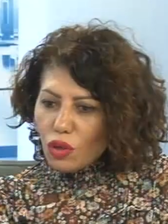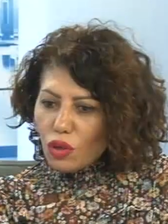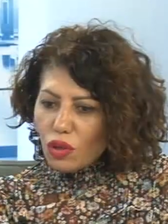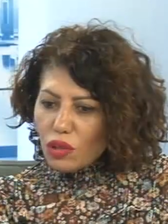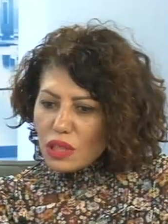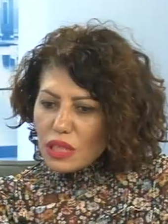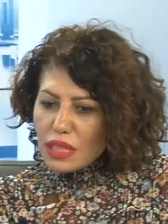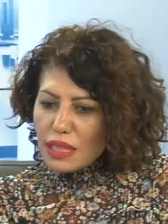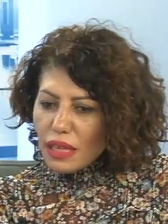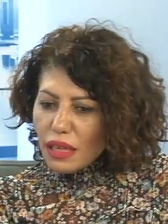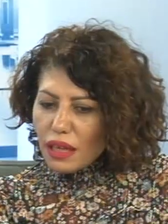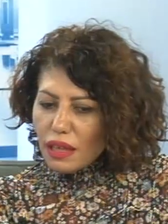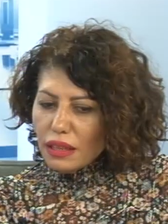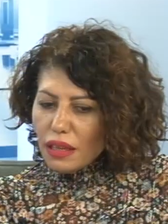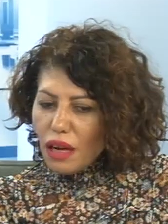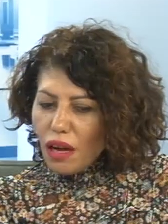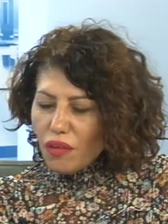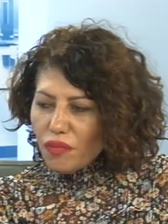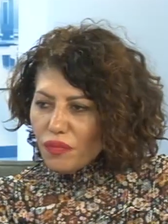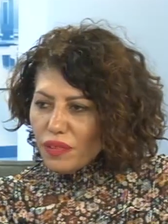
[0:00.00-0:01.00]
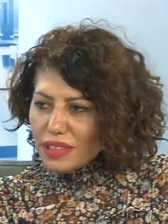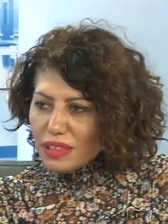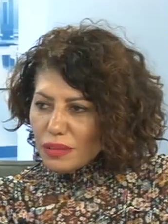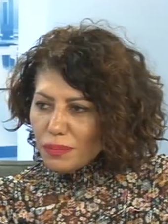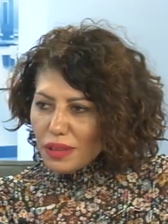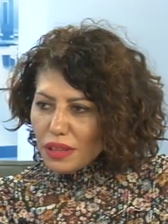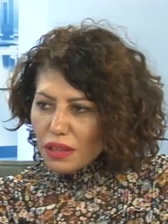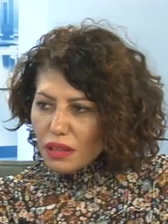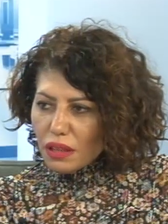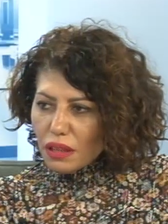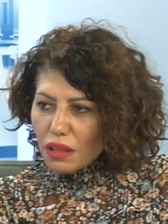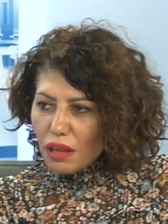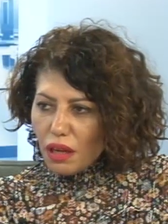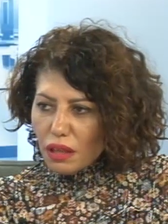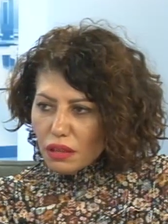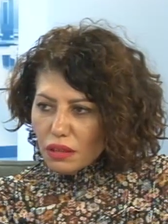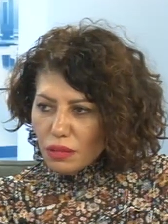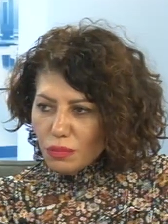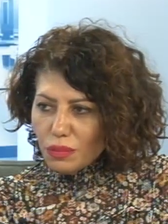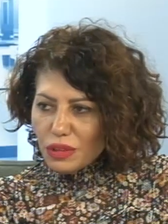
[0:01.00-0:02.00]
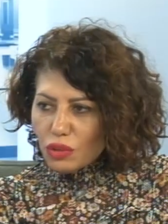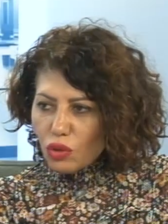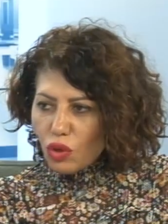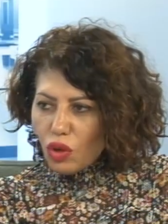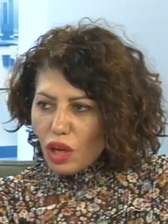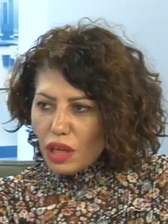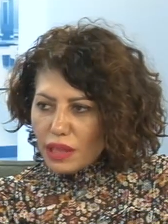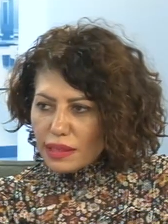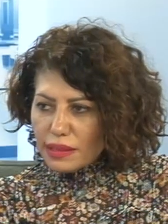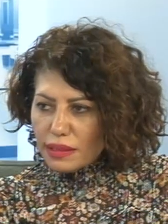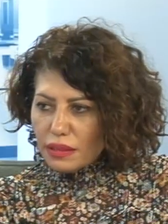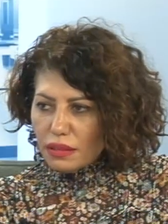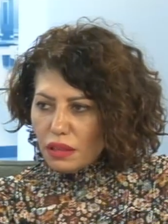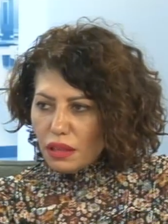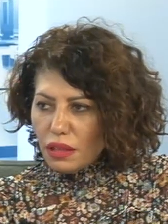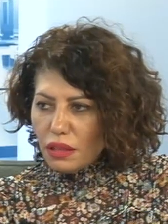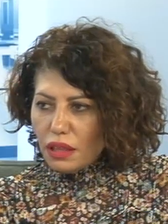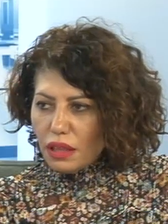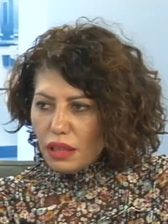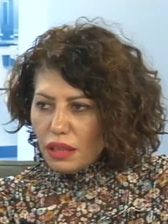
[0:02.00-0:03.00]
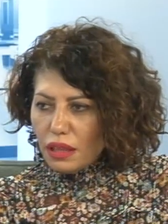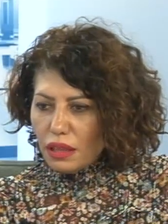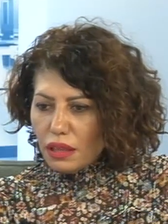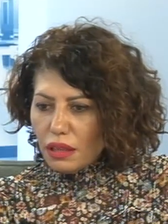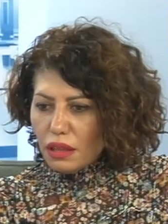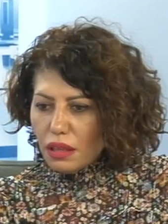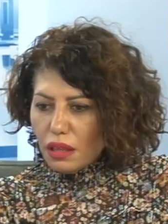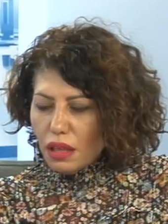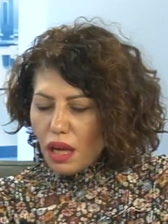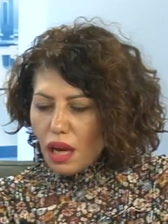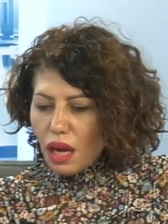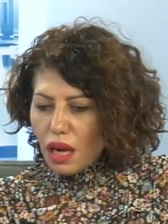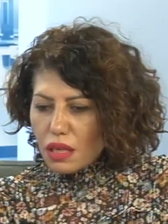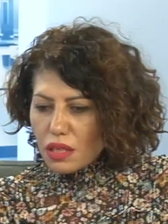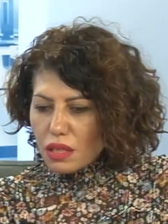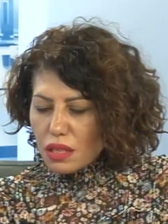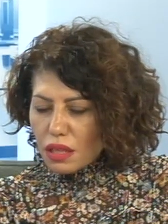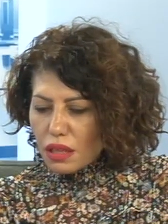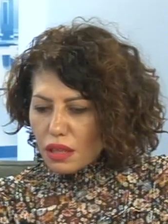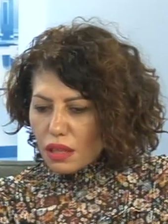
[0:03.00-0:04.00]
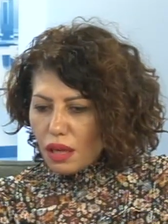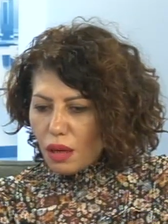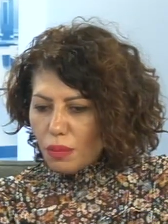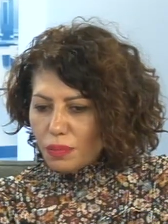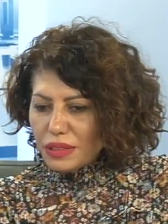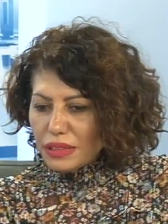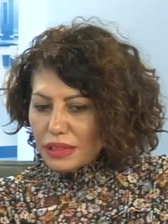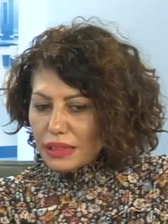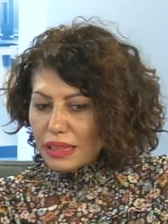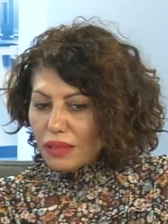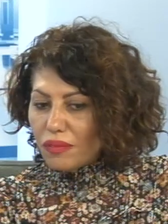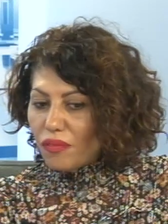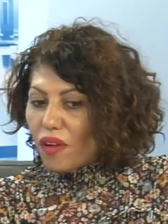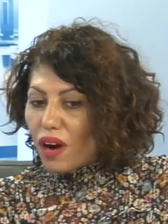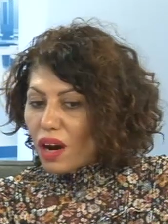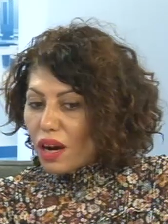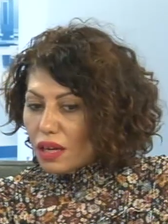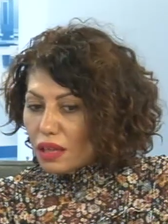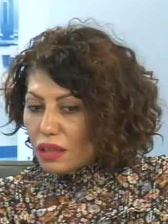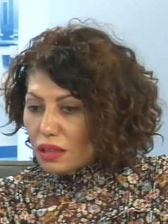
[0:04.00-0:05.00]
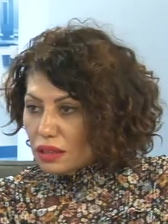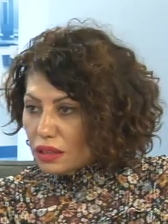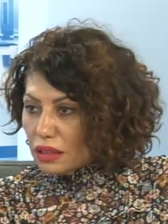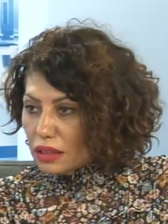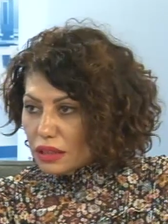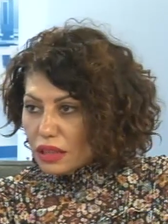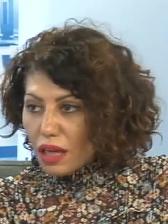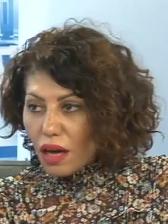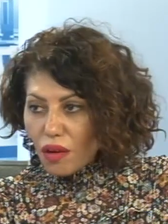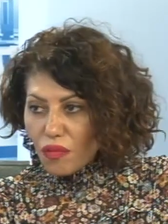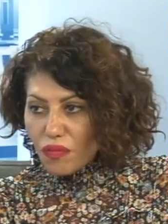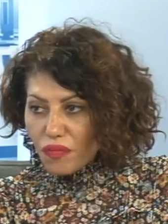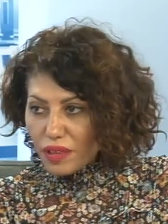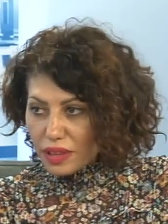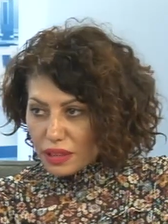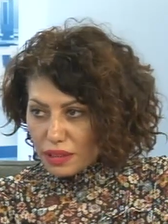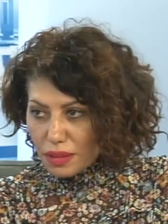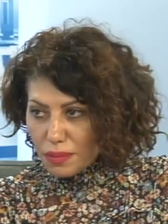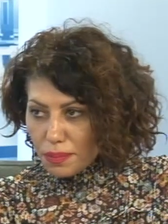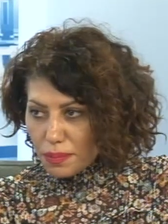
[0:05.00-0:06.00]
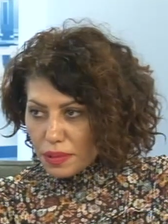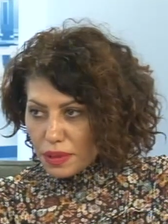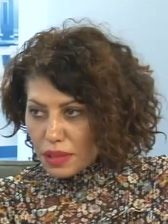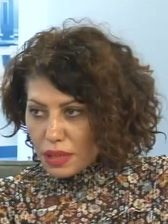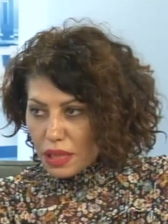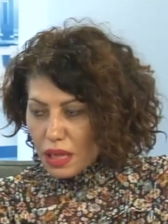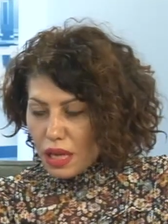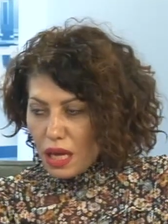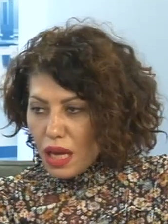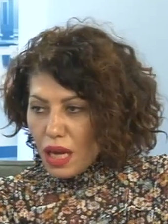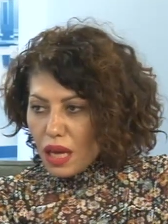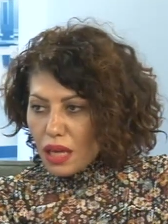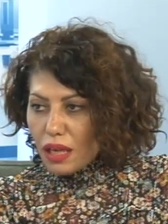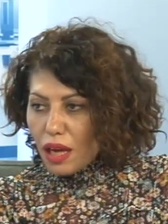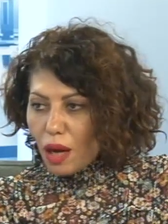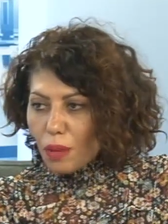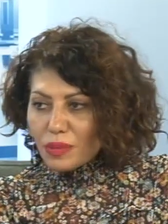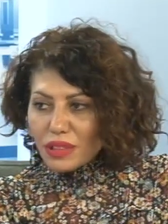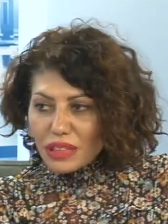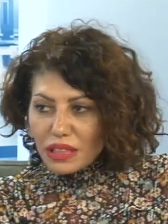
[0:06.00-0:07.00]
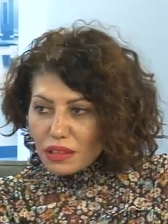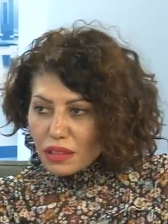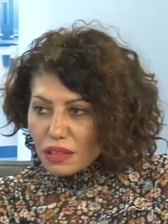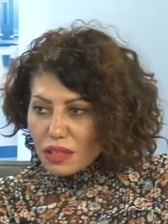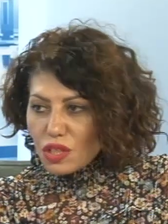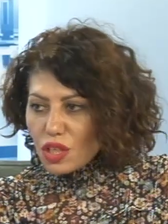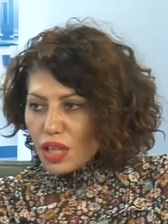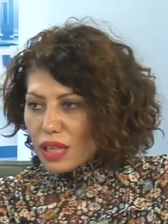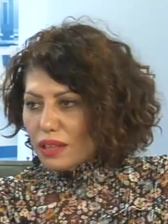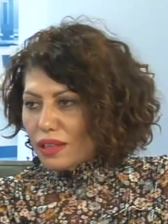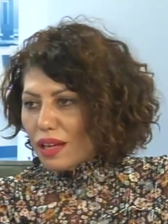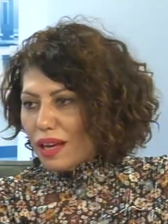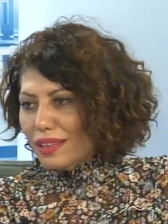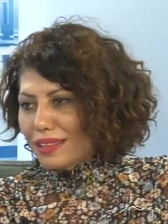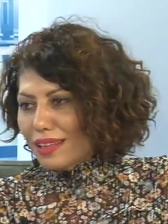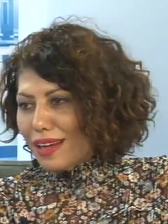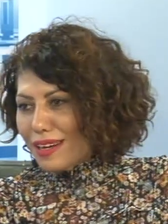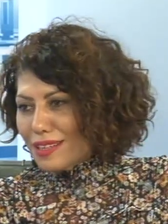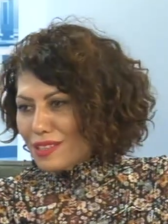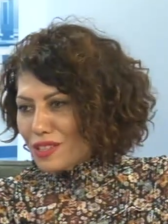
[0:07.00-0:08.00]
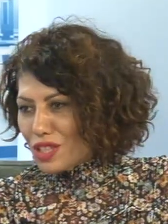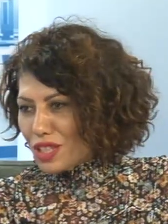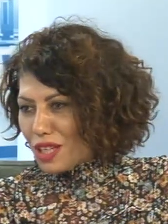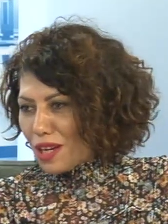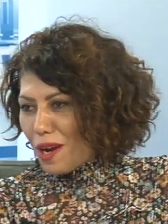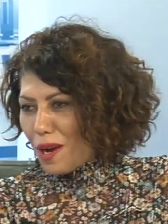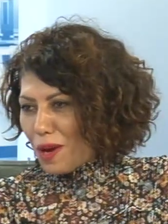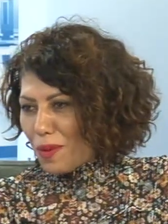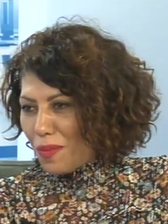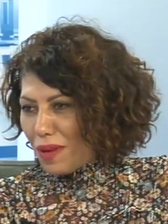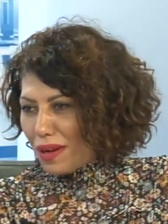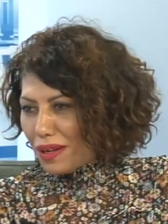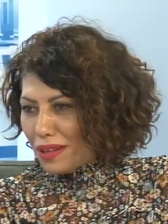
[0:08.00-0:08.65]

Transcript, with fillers: İşte hani affetmenin anlamı da o aslında. Hani her şeyi yaptığın değil, varlığını affedip yaptıkları şeyden ders çıkarmak.